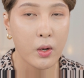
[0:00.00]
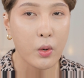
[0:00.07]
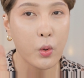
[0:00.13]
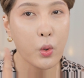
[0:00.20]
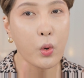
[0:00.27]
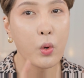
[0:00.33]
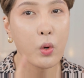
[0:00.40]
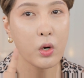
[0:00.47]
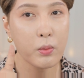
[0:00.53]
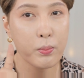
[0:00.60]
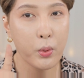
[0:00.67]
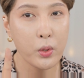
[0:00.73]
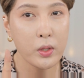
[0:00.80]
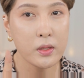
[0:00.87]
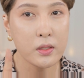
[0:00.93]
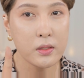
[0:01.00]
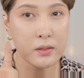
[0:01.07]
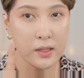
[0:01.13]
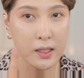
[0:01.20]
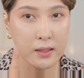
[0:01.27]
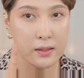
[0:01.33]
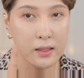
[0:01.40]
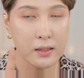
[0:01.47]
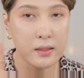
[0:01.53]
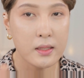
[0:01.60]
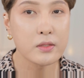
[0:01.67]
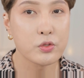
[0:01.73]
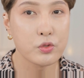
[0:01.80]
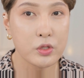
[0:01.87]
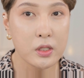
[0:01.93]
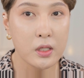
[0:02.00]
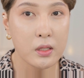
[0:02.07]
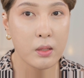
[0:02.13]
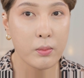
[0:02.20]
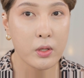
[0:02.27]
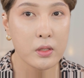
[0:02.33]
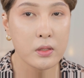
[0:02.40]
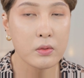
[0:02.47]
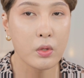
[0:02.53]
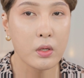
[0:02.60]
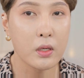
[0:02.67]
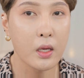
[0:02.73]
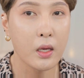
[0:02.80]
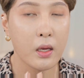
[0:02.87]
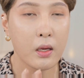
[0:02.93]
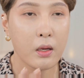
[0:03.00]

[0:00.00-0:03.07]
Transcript: 그런 걸로 포인트를 딱딱딱 주시게 되면은 되게